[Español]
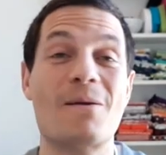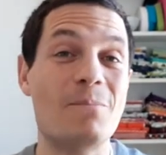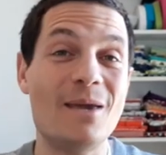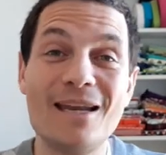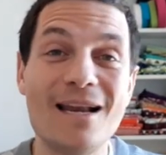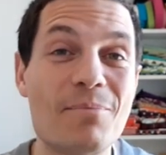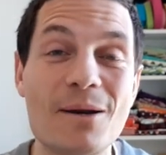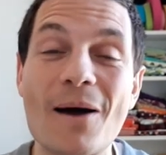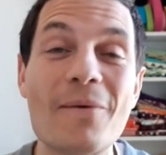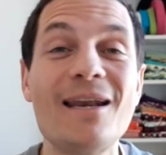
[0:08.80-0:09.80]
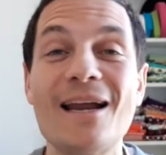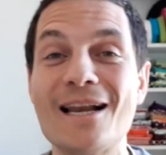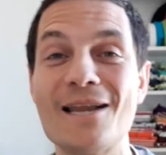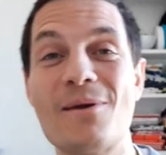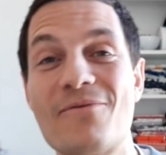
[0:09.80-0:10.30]
Viene la primavera en
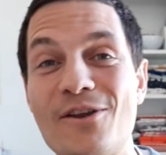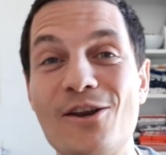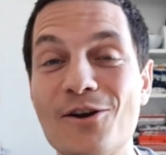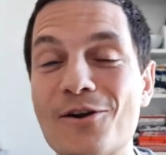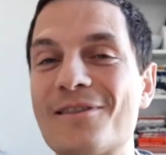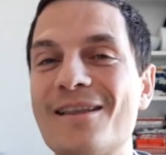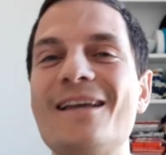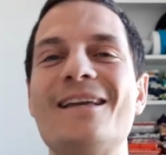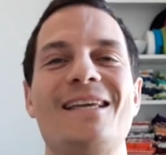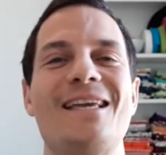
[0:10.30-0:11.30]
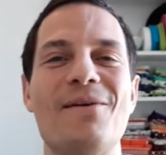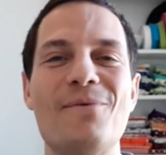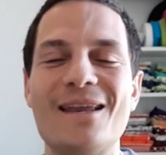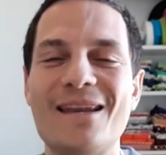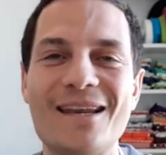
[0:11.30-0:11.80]
el hemisferio norte y
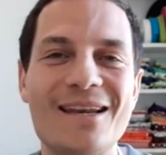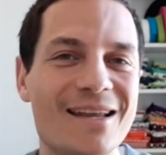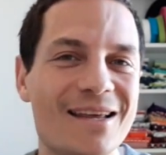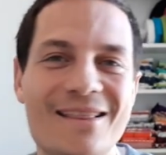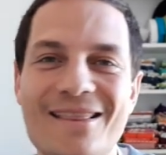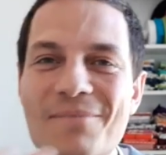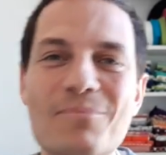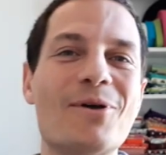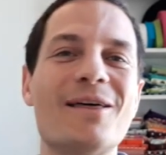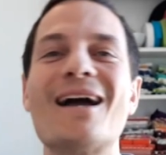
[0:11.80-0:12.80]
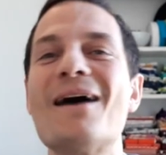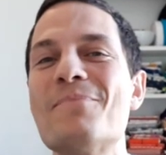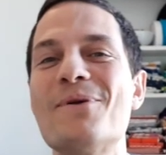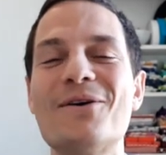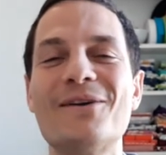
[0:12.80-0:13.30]
vienen tiempos de
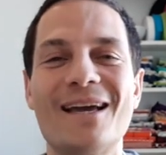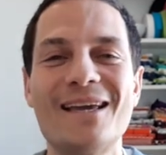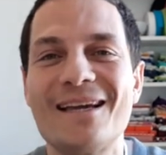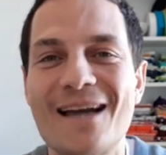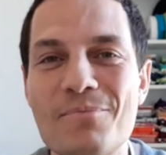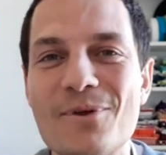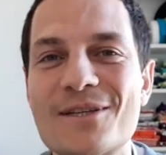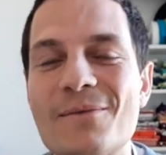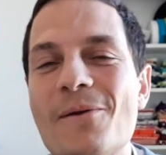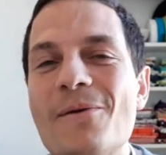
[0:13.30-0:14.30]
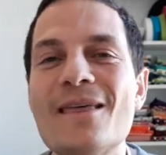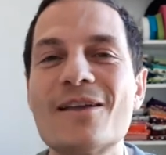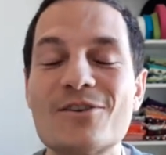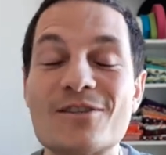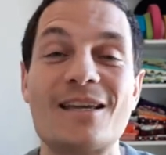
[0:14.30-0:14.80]
cambio y hay cambios en mi vida,
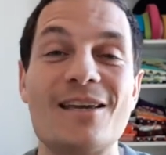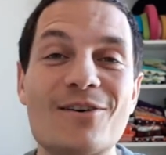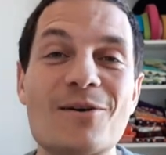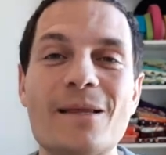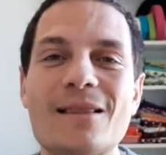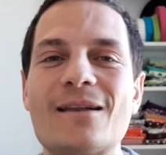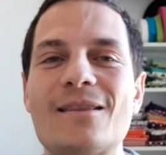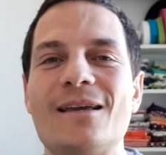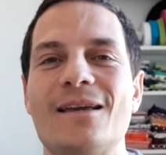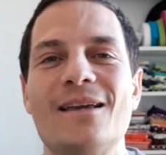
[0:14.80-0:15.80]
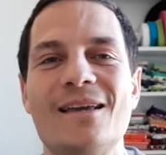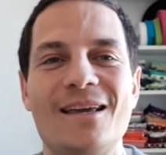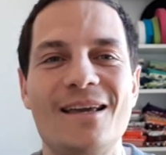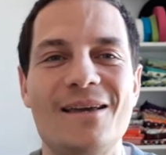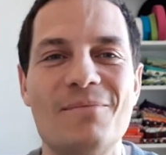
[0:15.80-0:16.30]
entonces quiero comentarte
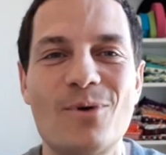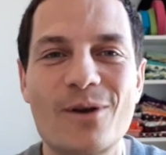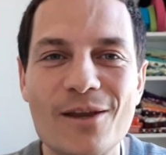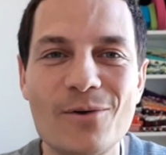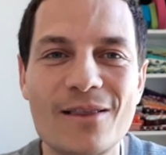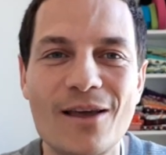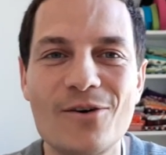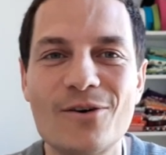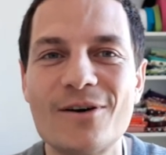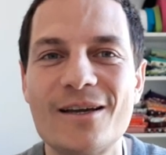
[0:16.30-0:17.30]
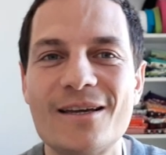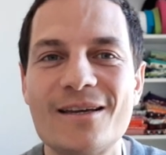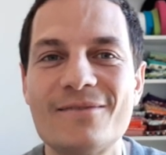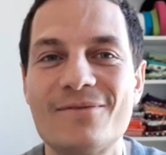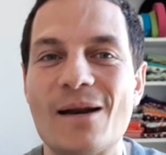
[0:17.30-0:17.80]
eh, por qué no he estado
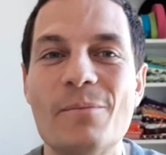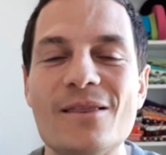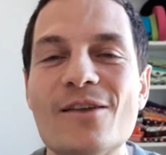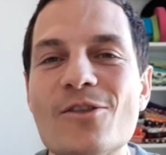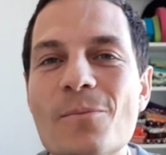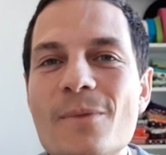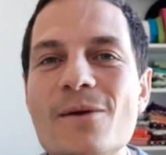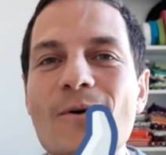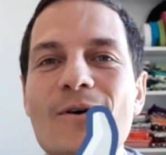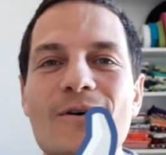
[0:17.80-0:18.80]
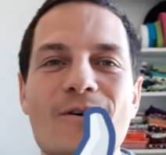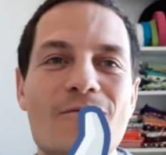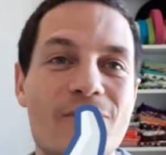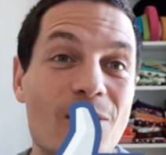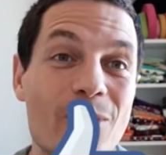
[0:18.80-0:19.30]
eh, transmitiendo en vivo con
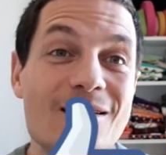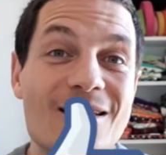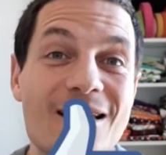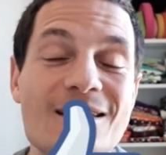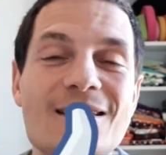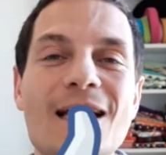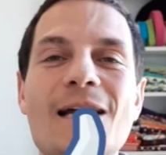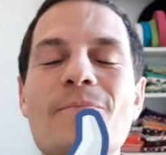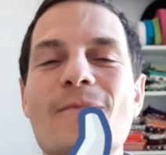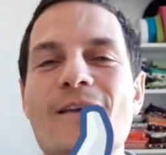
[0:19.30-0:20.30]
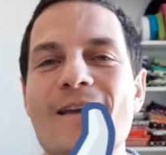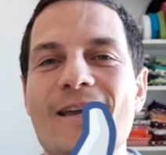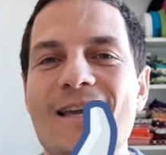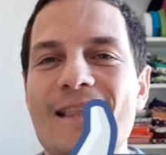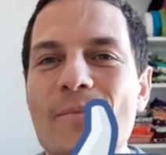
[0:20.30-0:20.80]
frecuencia en Instagram
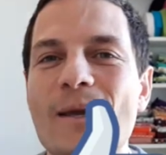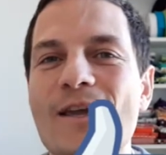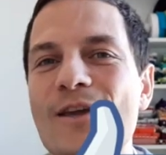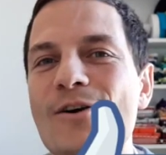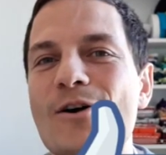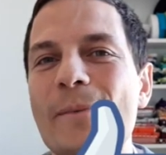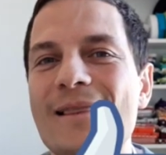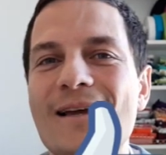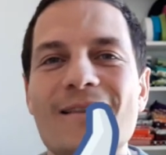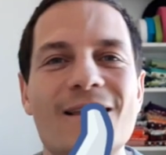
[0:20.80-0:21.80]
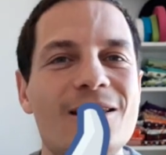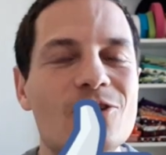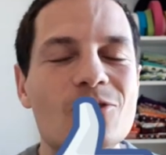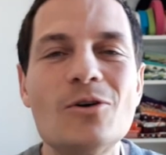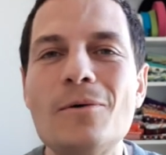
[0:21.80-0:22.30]
y también quiero comentarte de
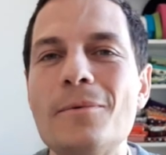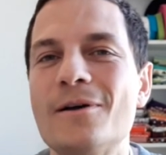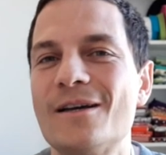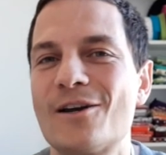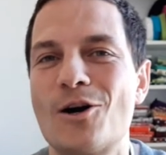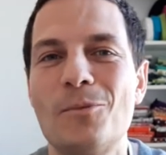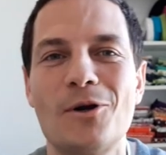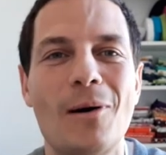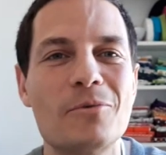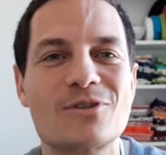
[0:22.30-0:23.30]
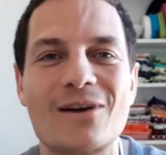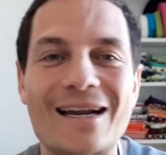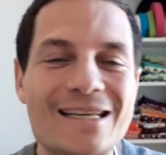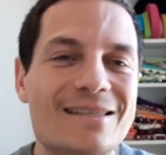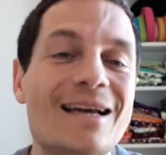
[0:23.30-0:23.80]
YouTube cómo nos vamos a
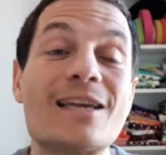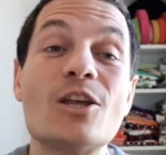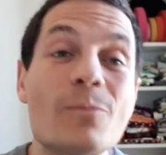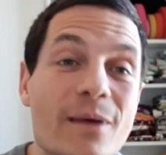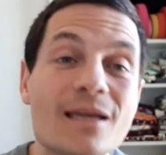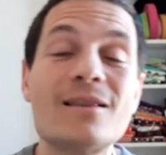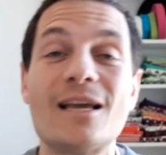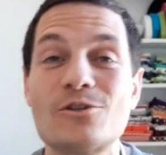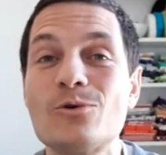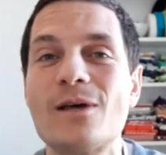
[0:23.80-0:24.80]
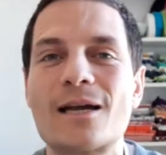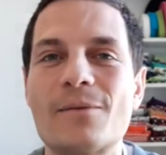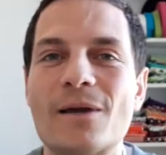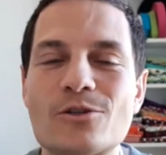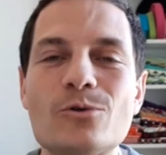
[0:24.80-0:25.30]
organizar. Quiero pedirte ayuda, que
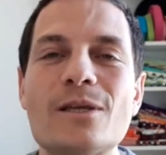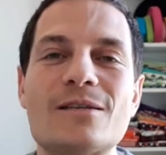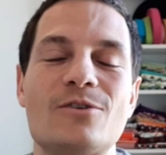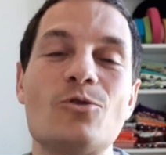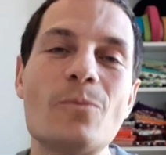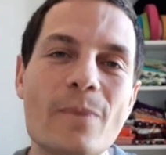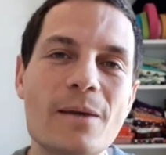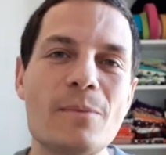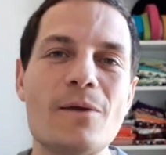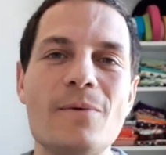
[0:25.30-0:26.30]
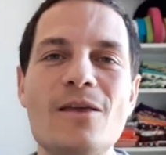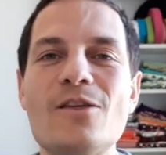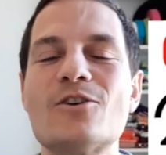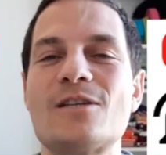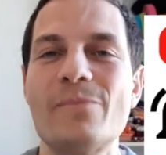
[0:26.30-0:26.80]
me ayudes. Si tú ves mis
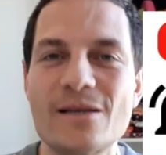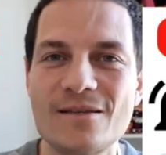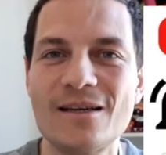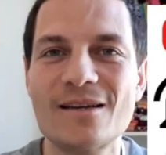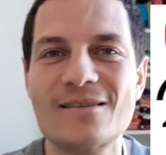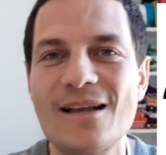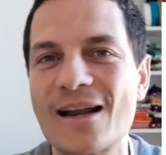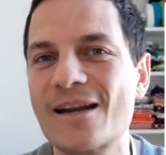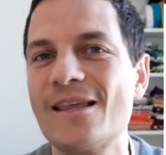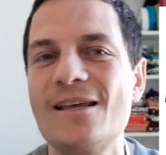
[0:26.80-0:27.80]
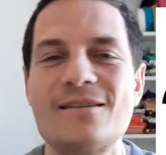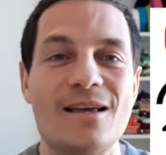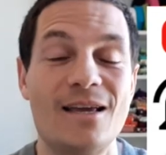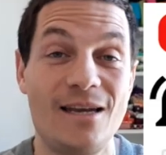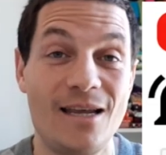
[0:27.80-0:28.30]
vídeos y me sigues en las redes,
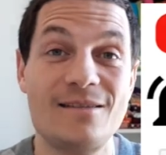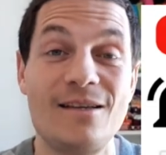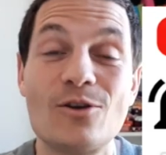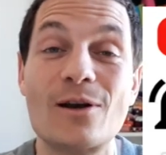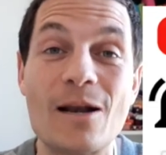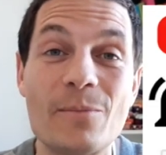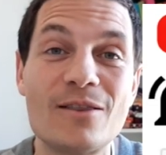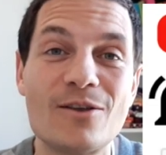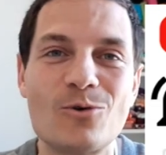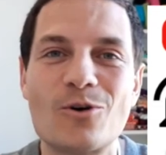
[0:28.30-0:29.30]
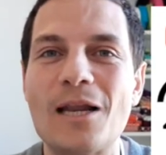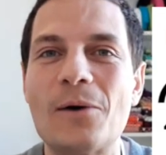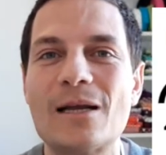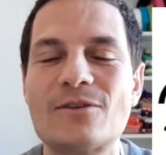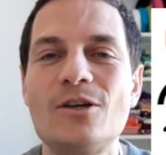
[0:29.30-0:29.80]
necesito realmente tu
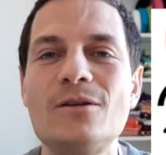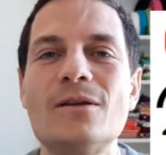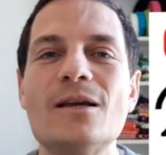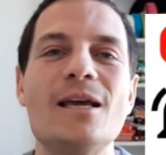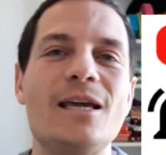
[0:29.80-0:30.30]
colaboración.